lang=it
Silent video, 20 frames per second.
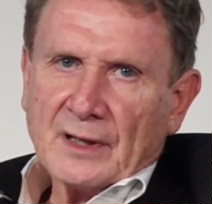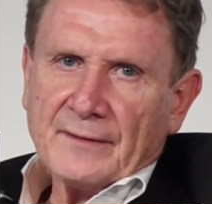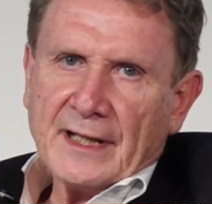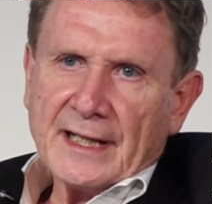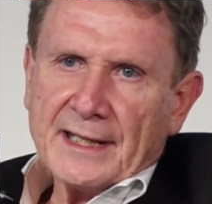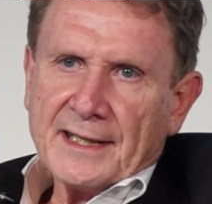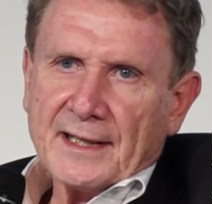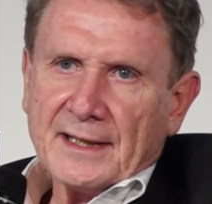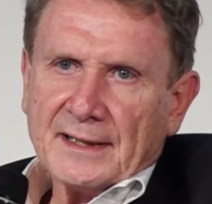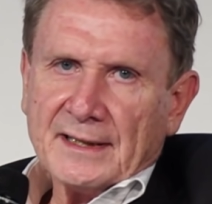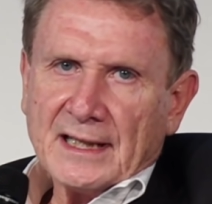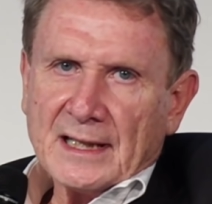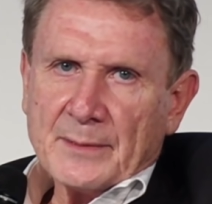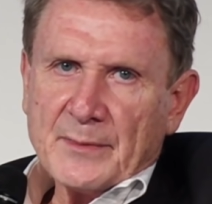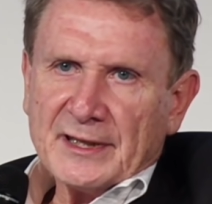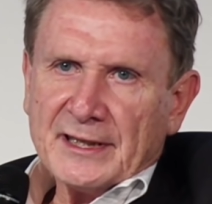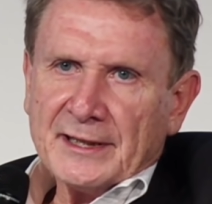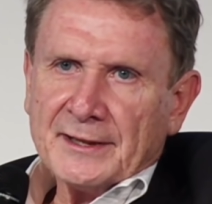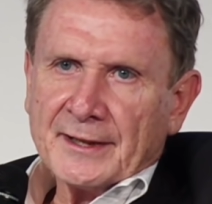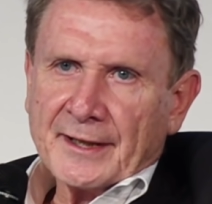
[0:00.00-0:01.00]
una vecchia idea
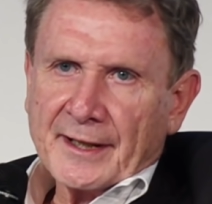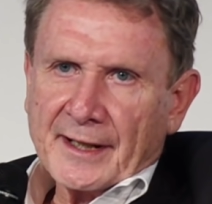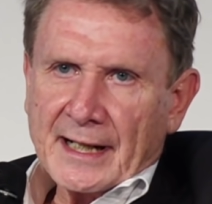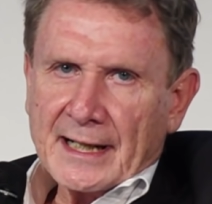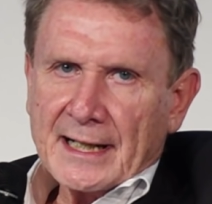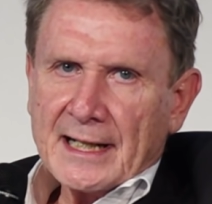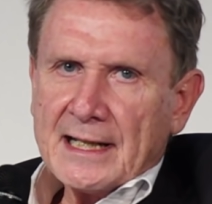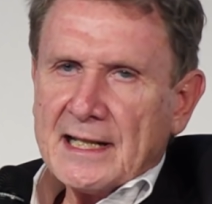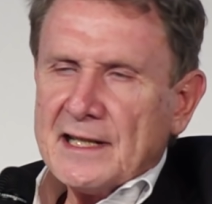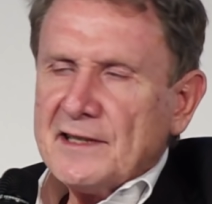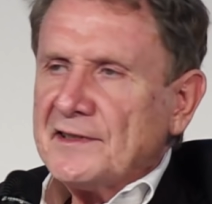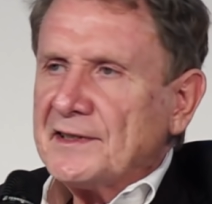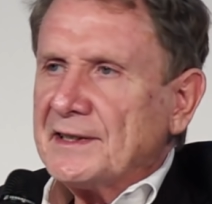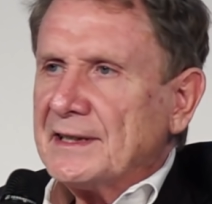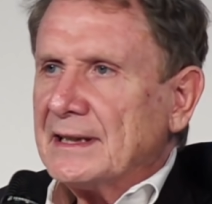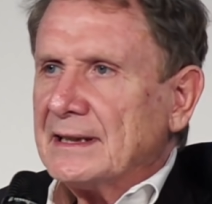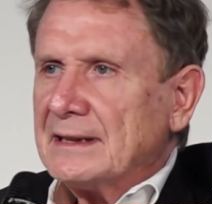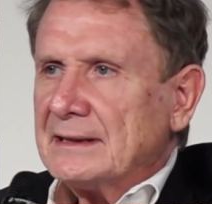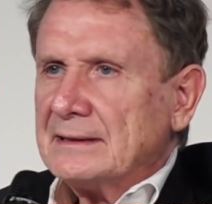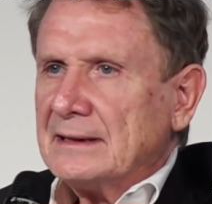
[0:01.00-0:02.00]

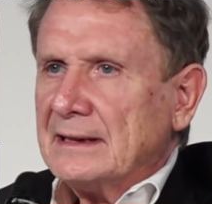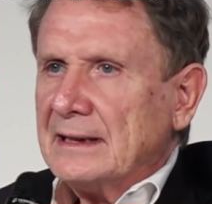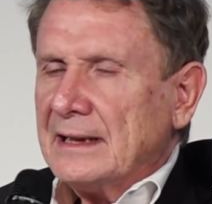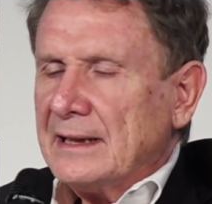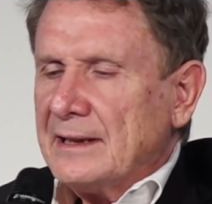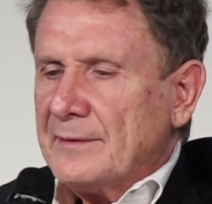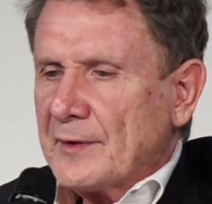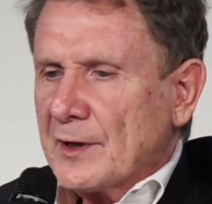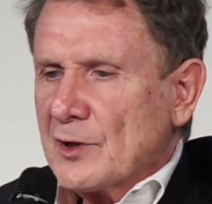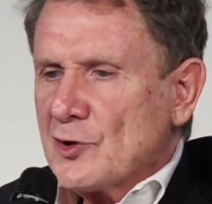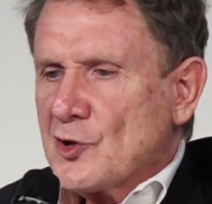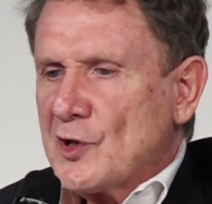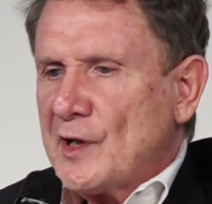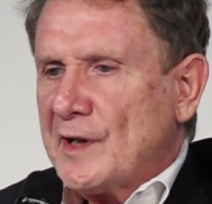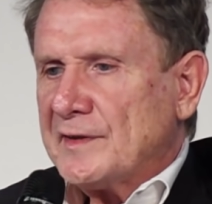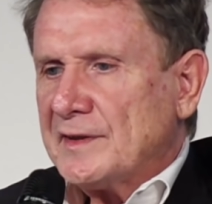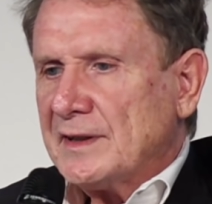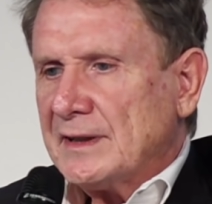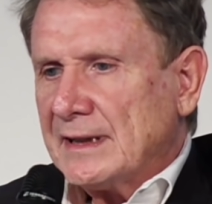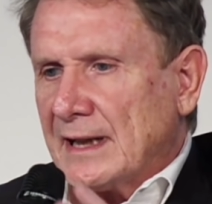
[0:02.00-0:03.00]
mediterraneista, eh, i
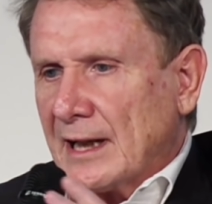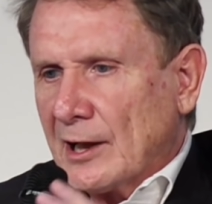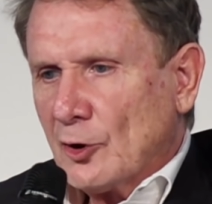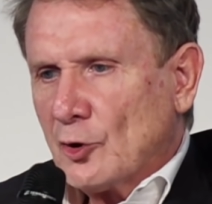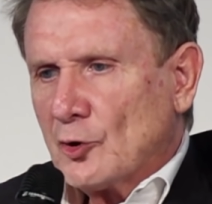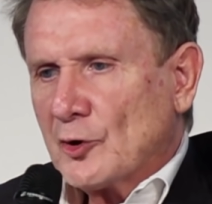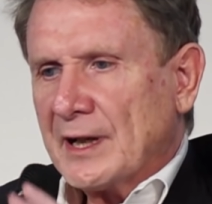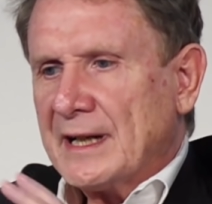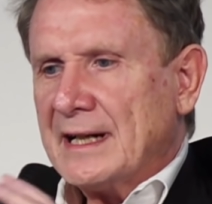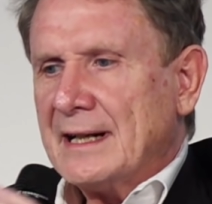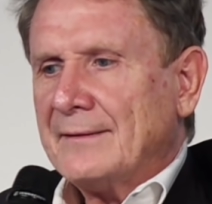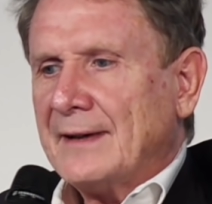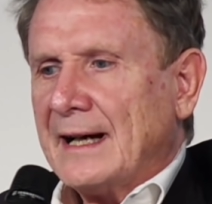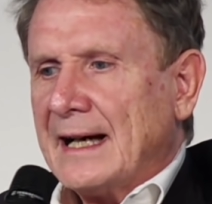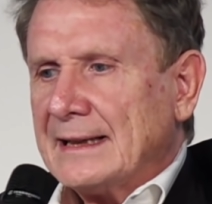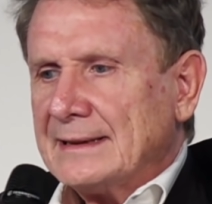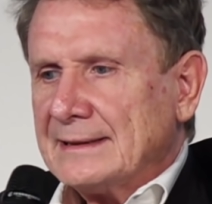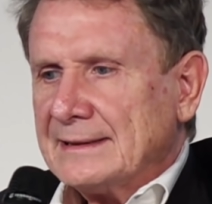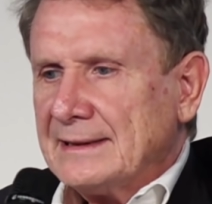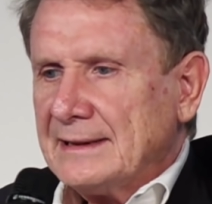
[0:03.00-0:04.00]
francesi da allora in
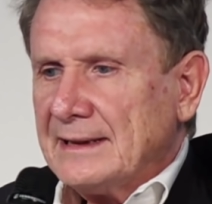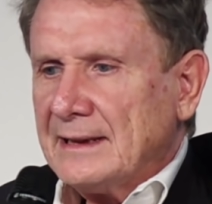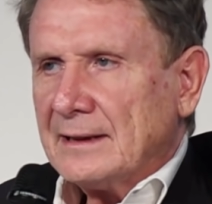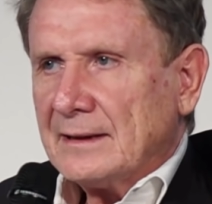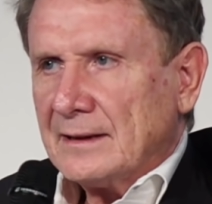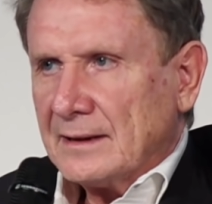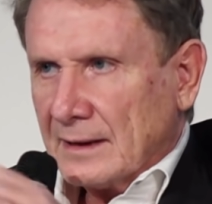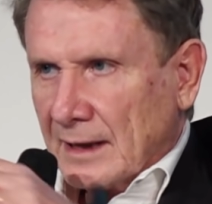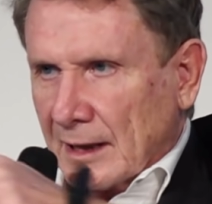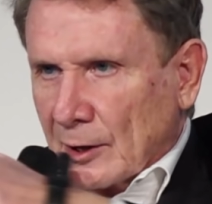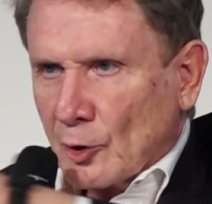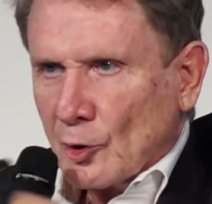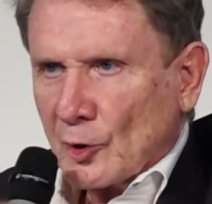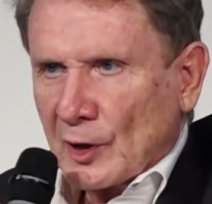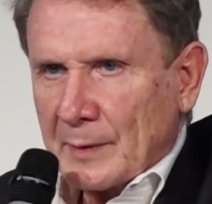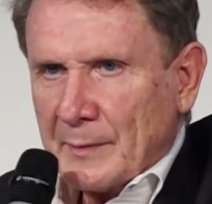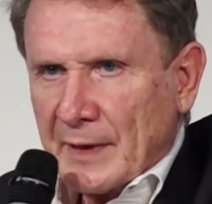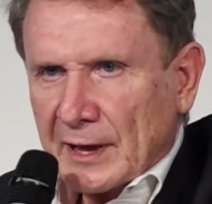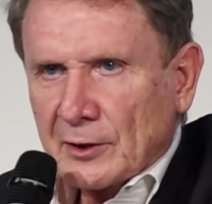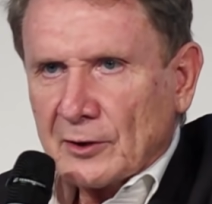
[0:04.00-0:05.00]
avanti,
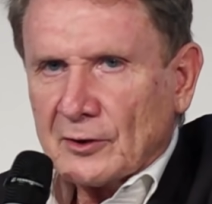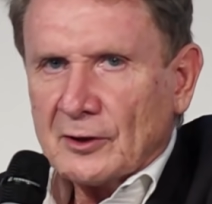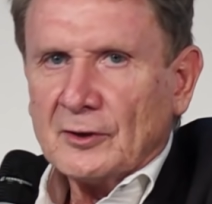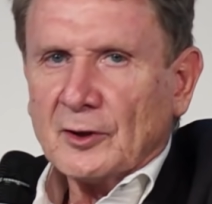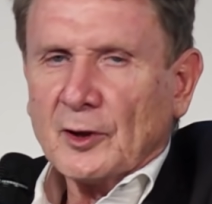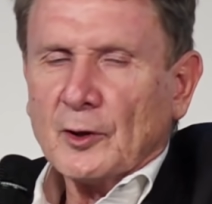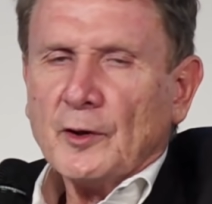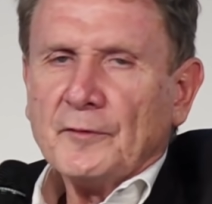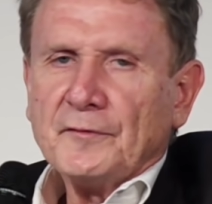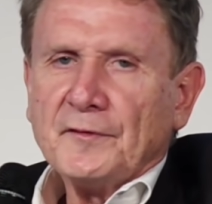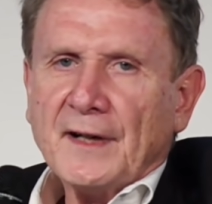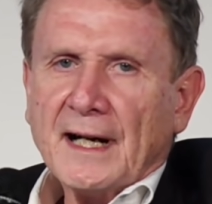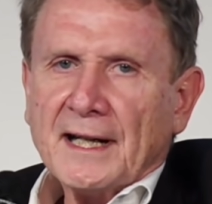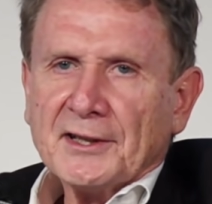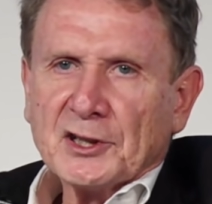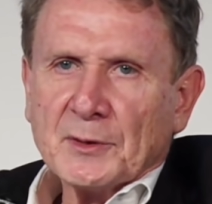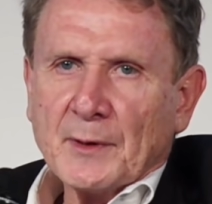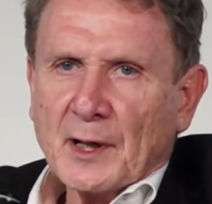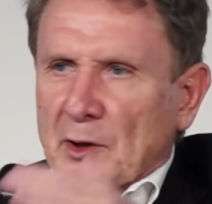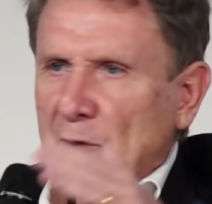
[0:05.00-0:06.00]
ancora Macron lo ha
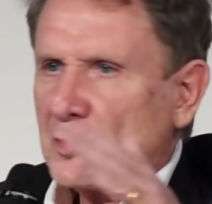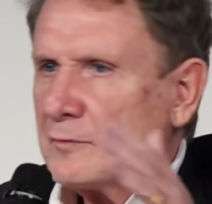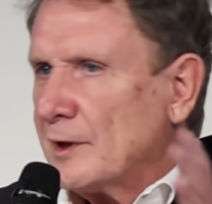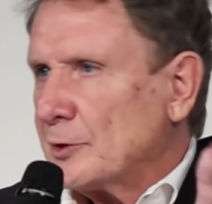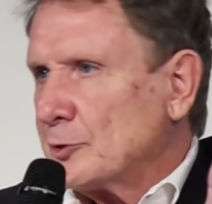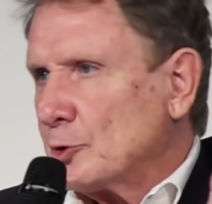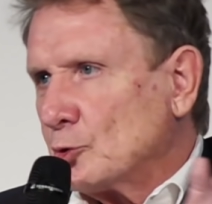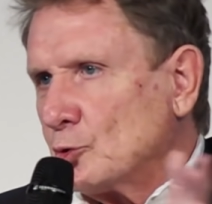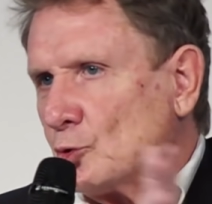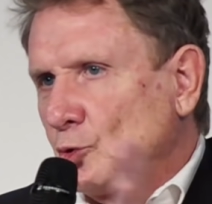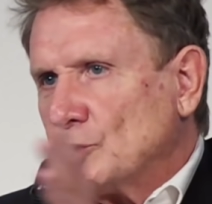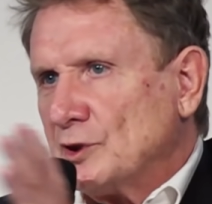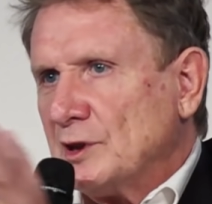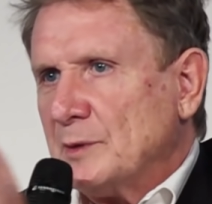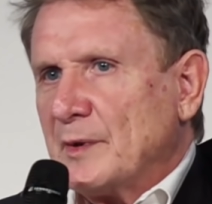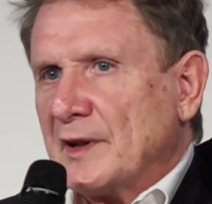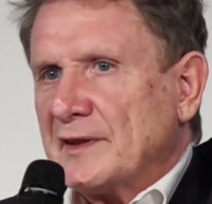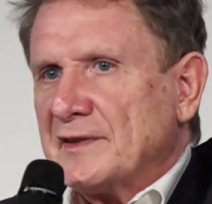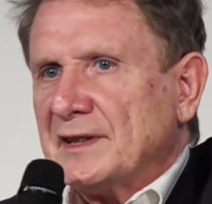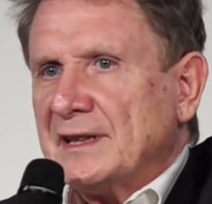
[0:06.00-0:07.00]
fatto, ma l'hanno fatto
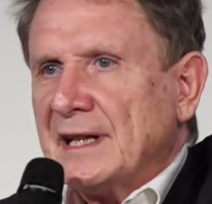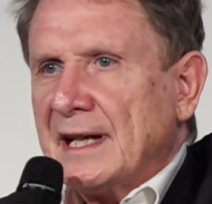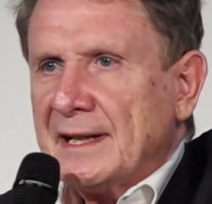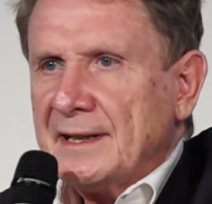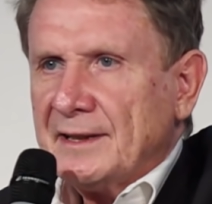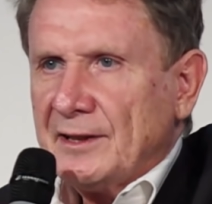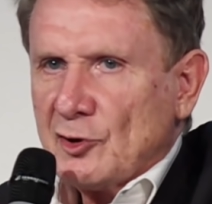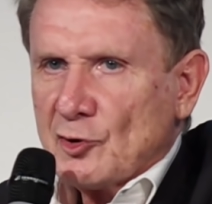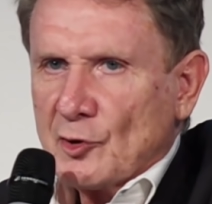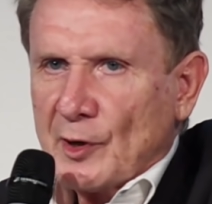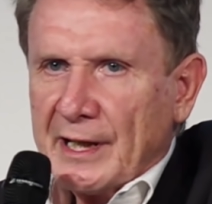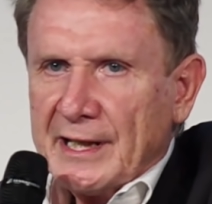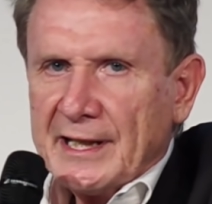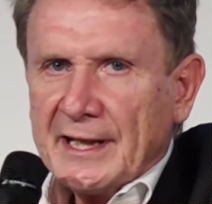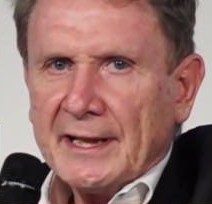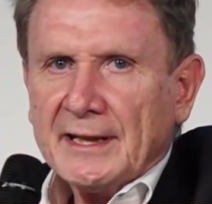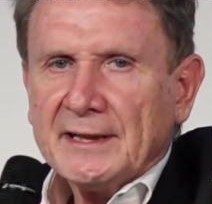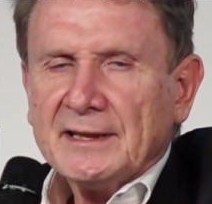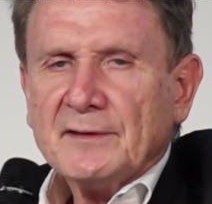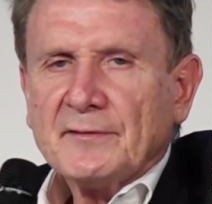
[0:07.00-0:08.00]
tutti i presidenti, cioè
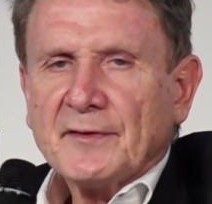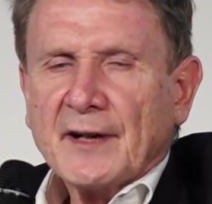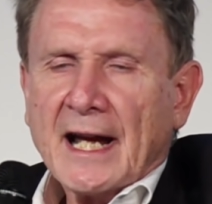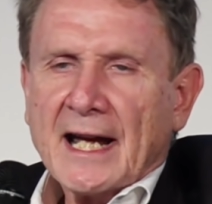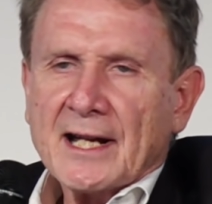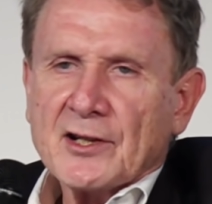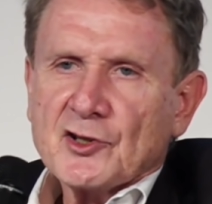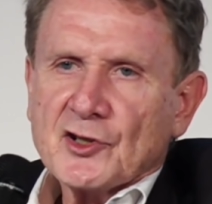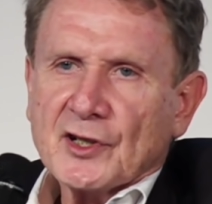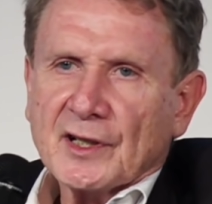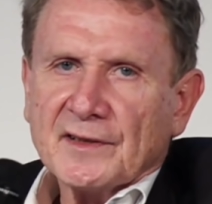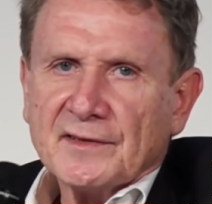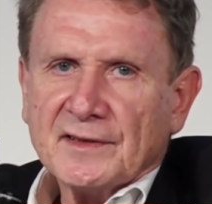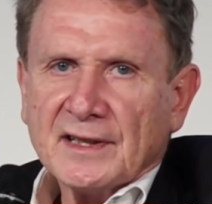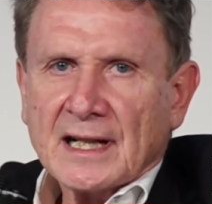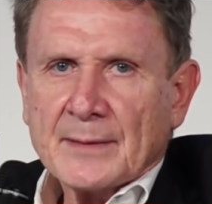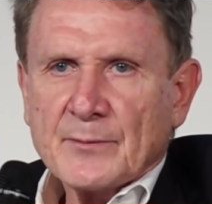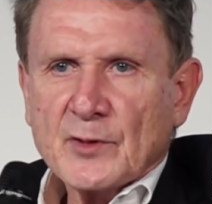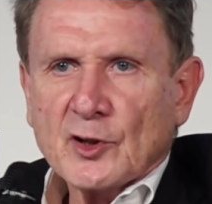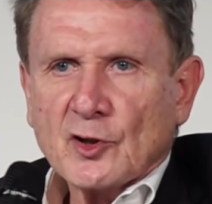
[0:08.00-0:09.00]
i re di Francia che
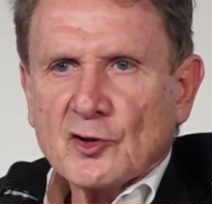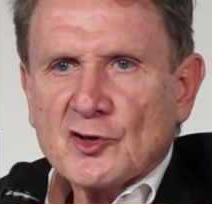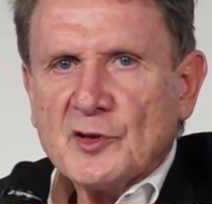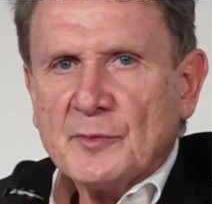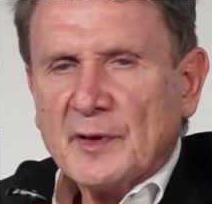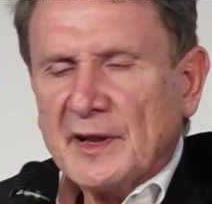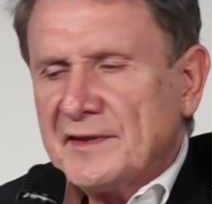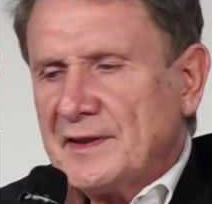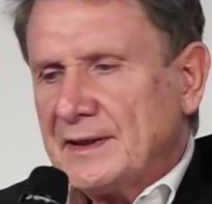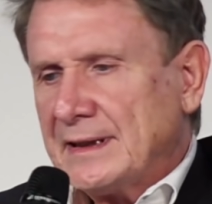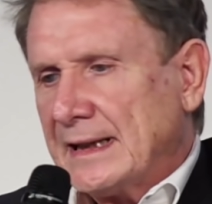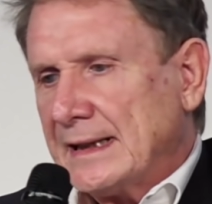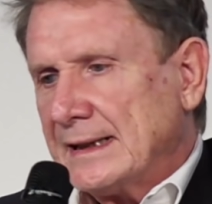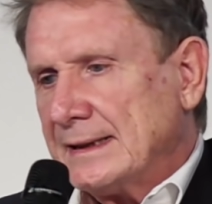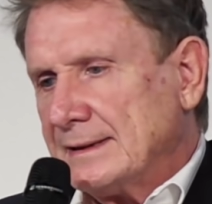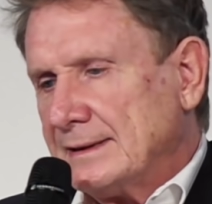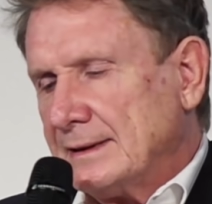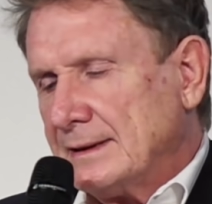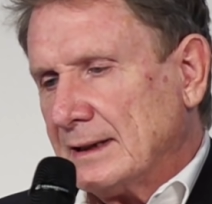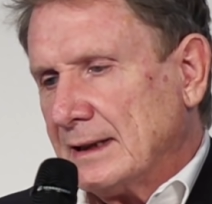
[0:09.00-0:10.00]
si chiamano oggi
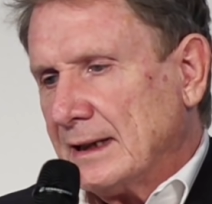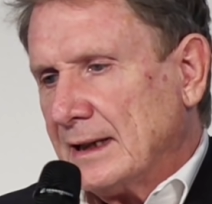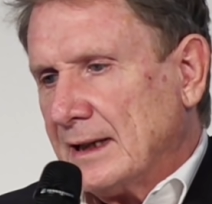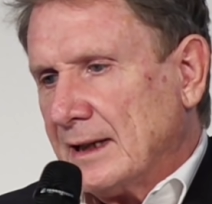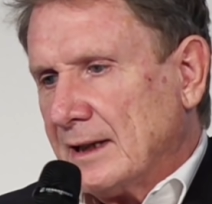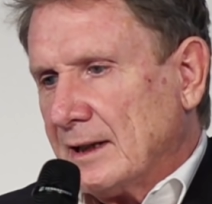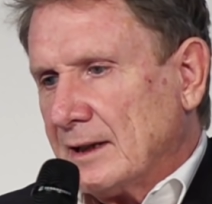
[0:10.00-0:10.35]
presidenti,